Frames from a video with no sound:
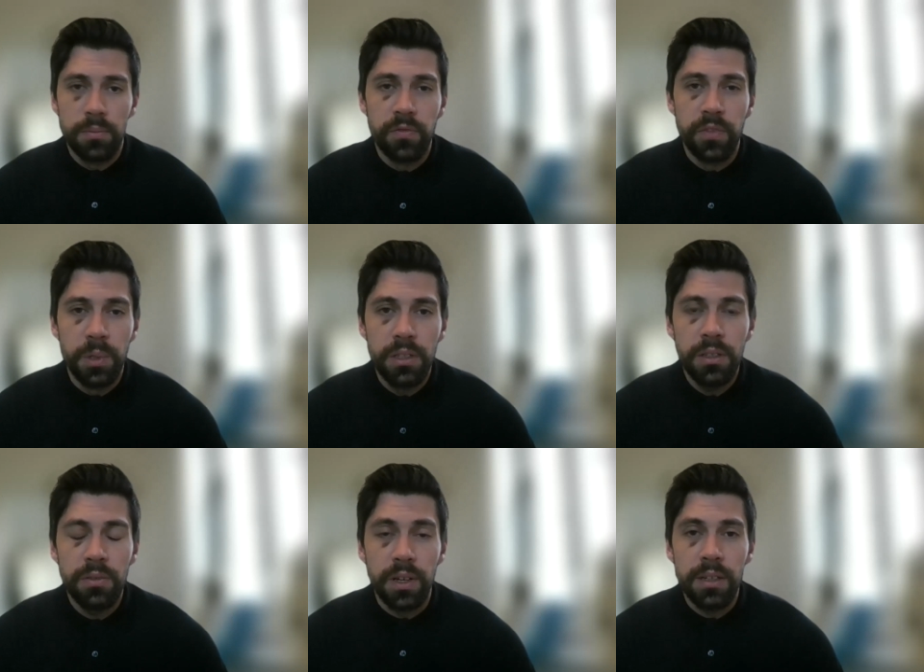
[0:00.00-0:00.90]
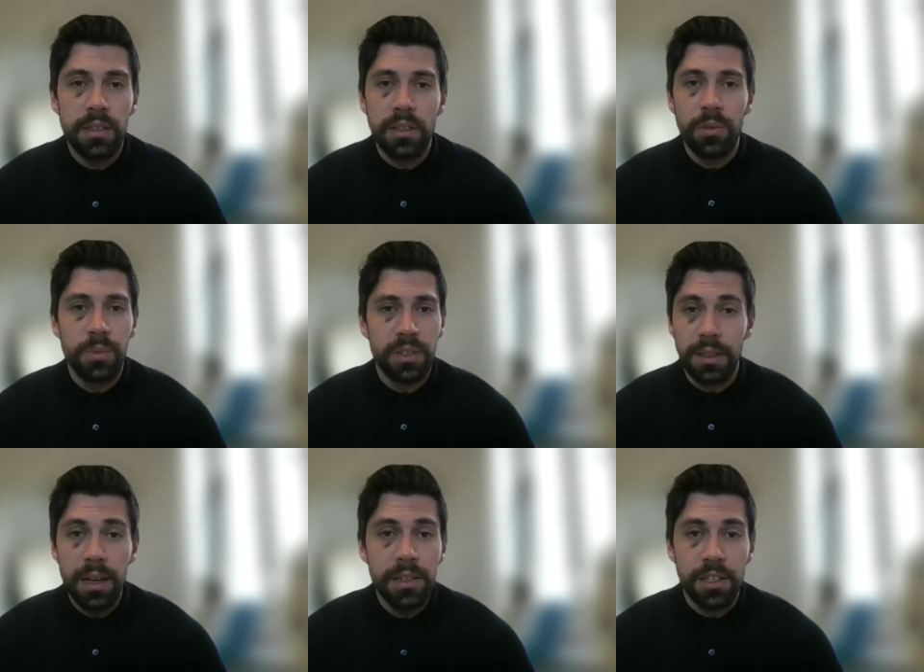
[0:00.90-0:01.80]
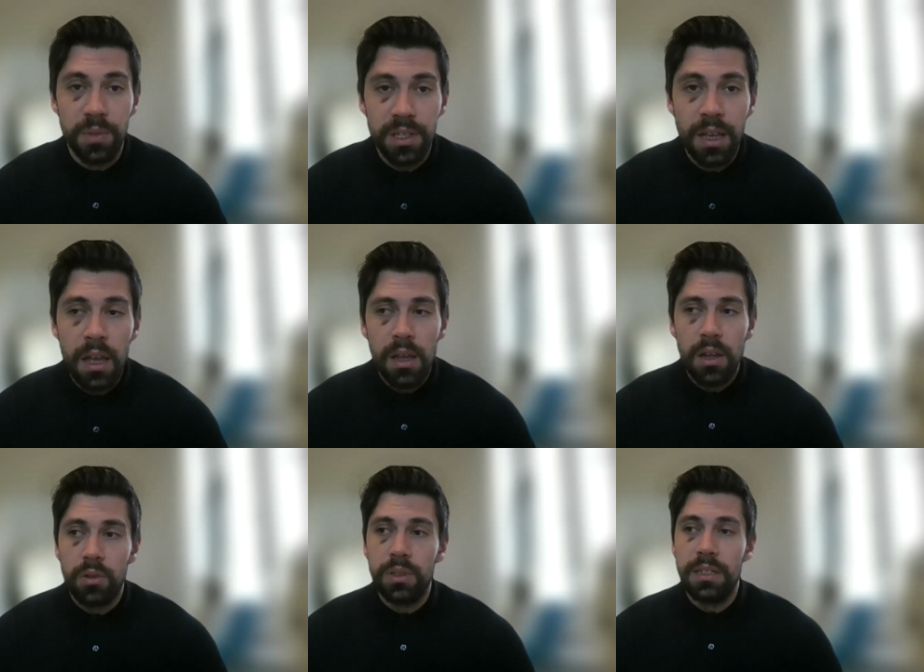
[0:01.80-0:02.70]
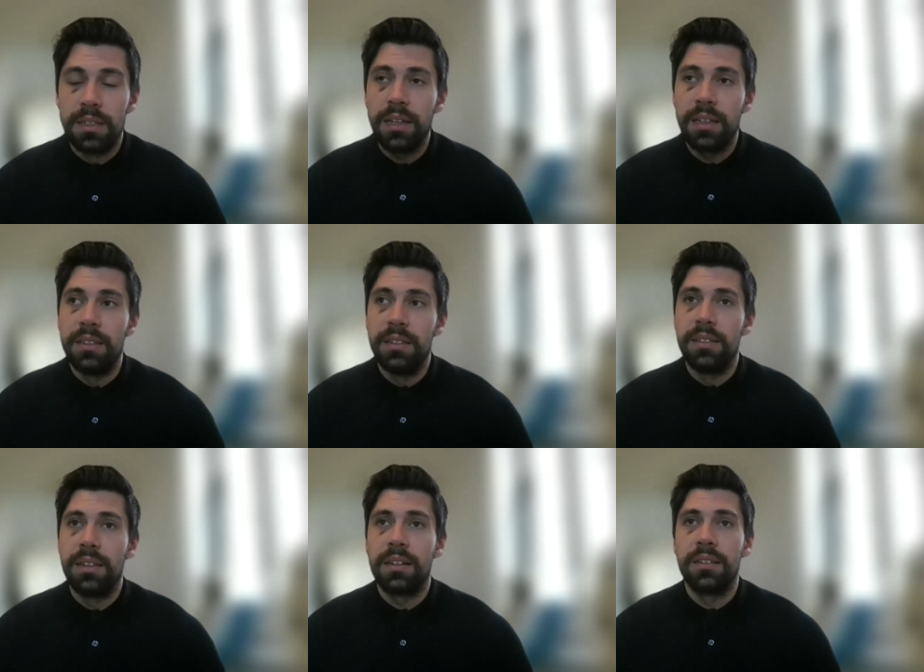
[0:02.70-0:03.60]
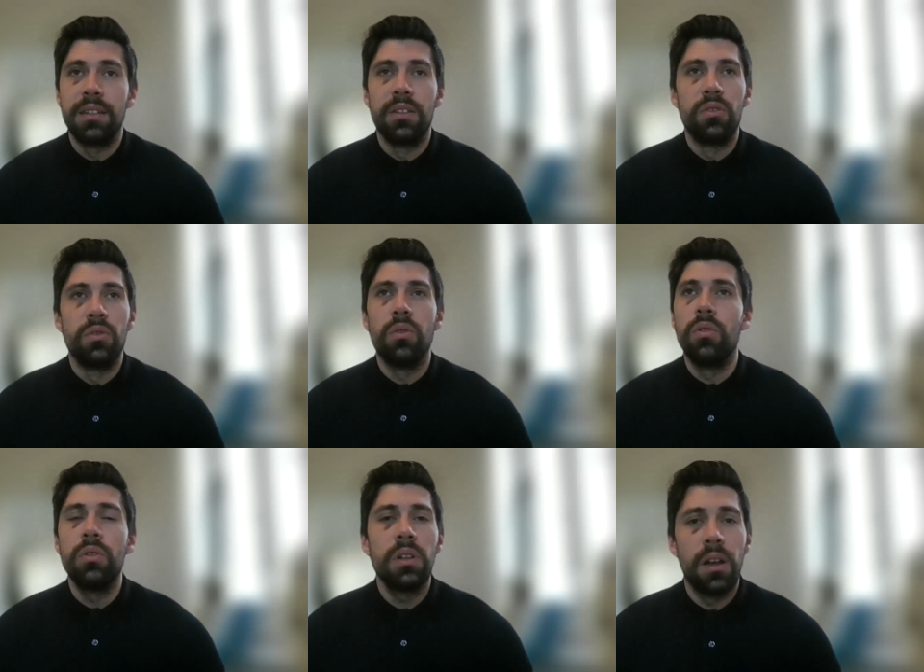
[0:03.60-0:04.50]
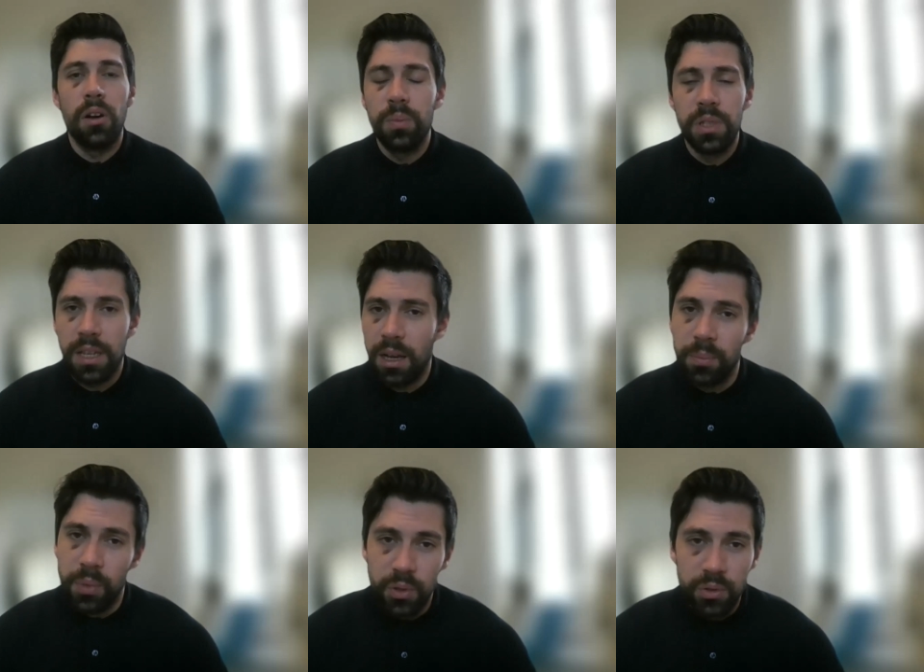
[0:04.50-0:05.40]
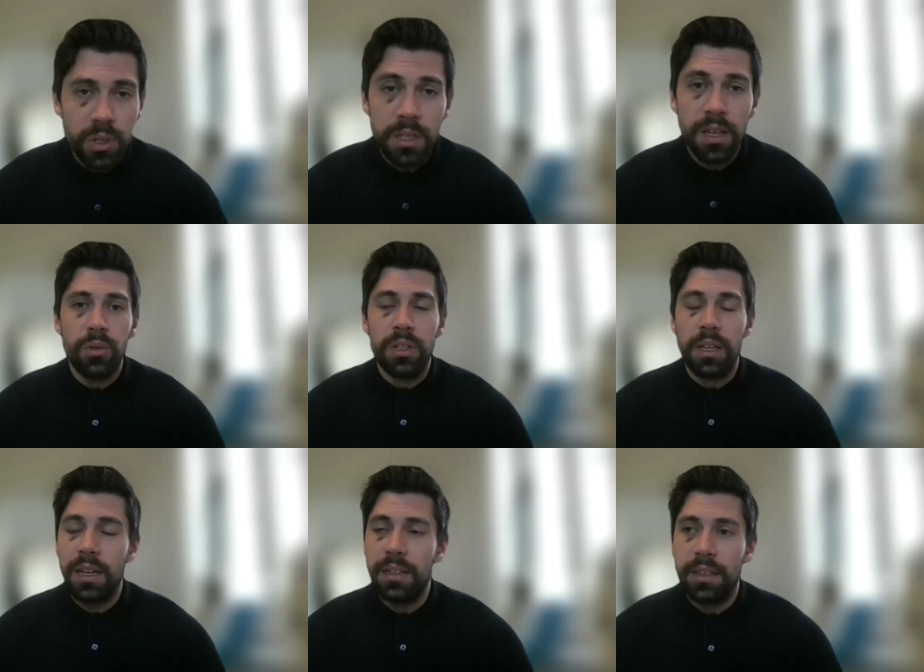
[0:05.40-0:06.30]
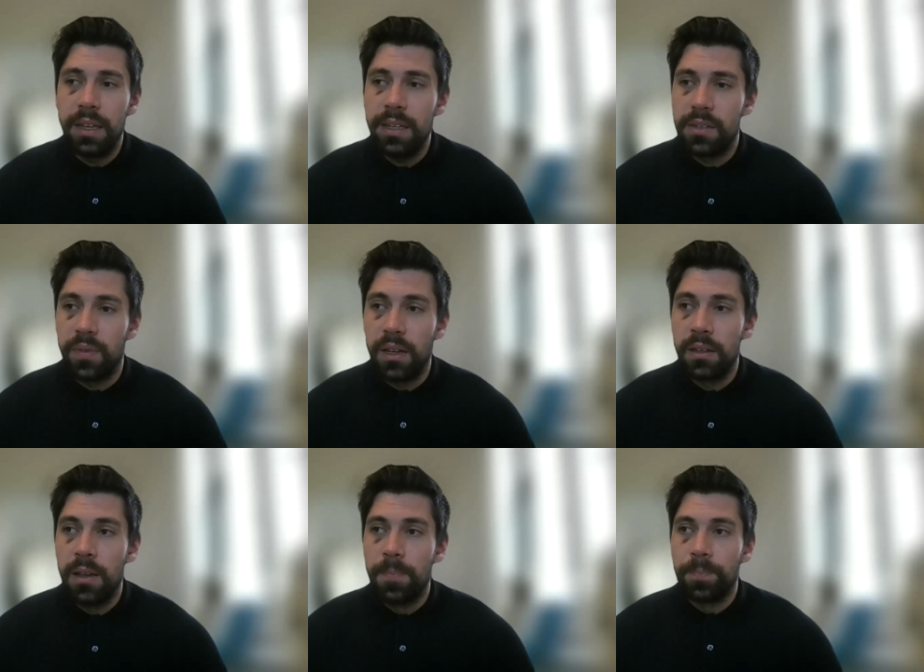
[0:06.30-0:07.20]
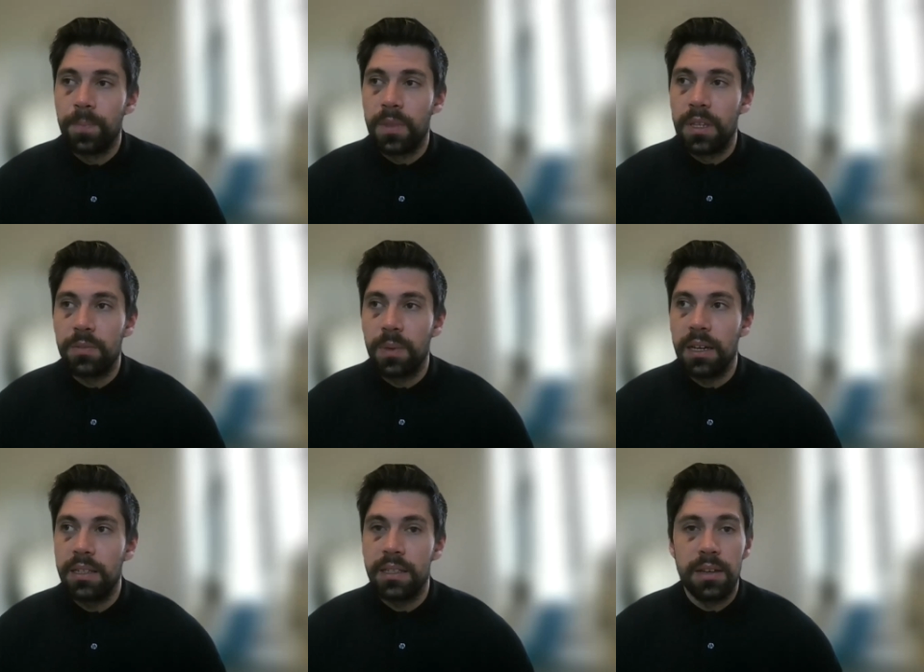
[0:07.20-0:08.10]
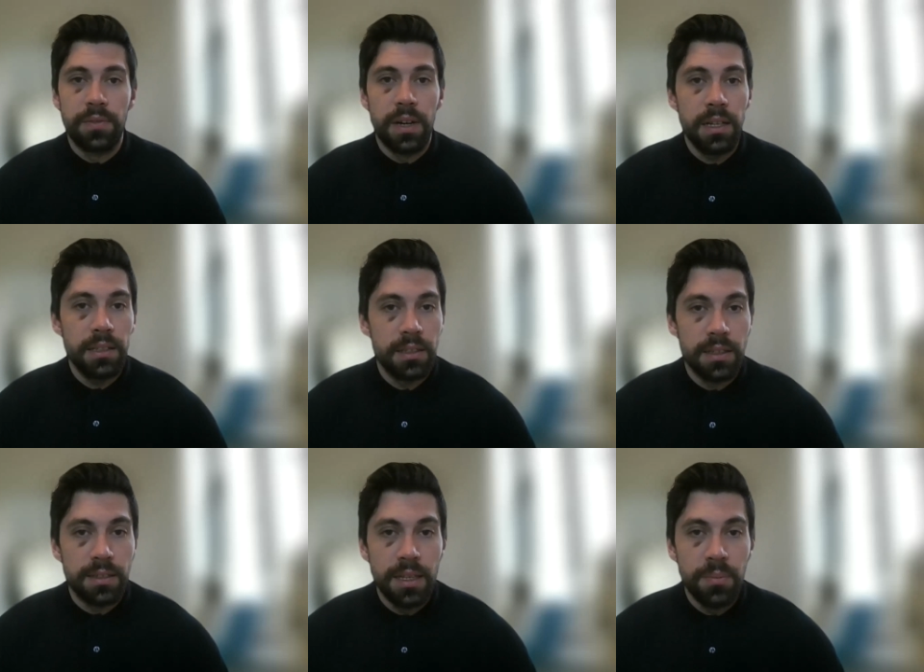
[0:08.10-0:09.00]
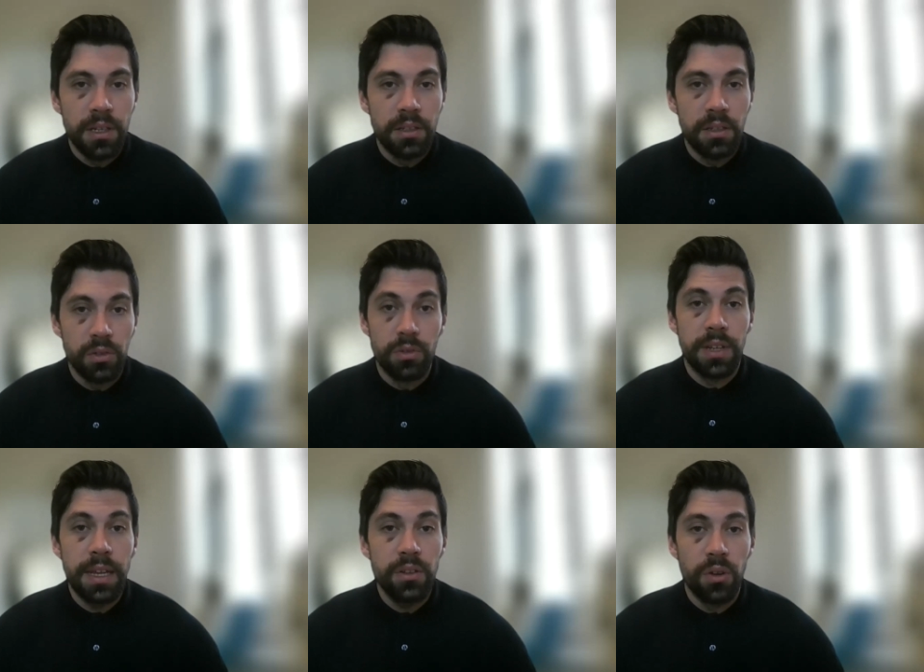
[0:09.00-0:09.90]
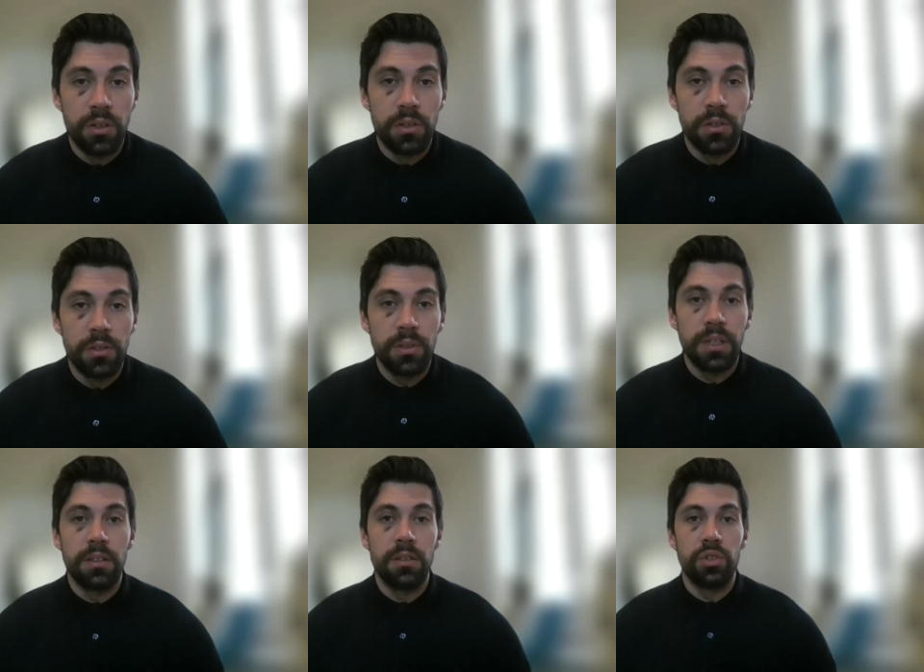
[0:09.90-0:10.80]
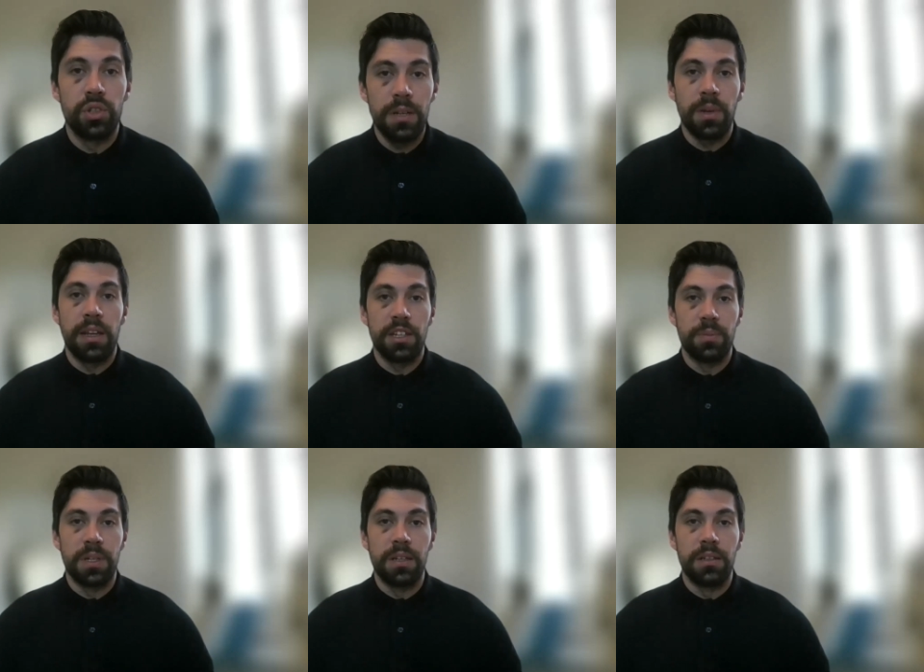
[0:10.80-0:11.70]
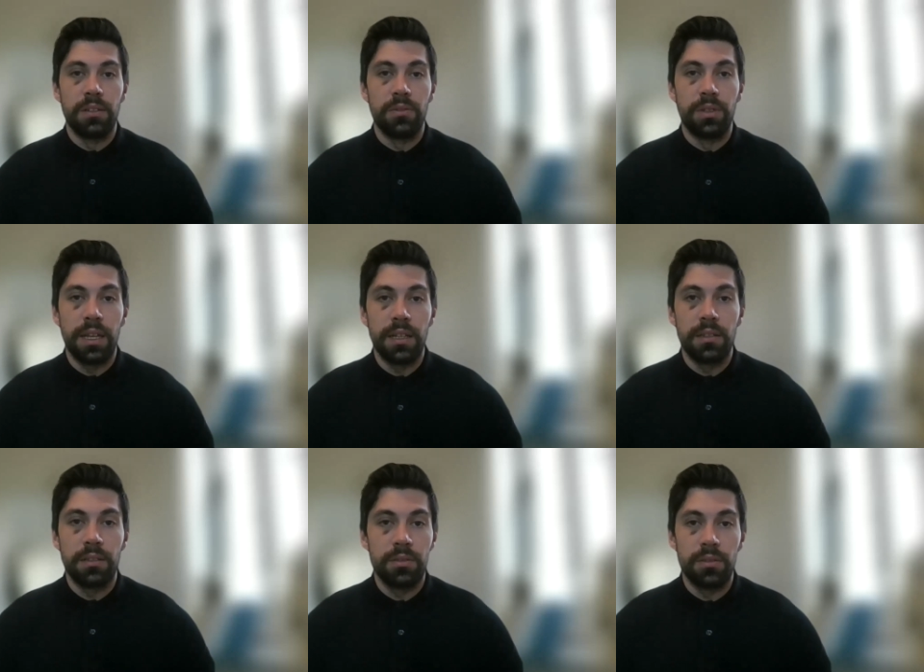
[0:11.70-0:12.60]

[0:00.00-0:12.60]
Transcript: wie bitte, was, ich komme jetzt gar nicht mit. Und die Sachen, die sie sagen, sind so unglaublich absurd und realitätsfern, dass man gar nicht erwartet, dass jemand so sein könnte. Und dann steht man erstmal da und denkt,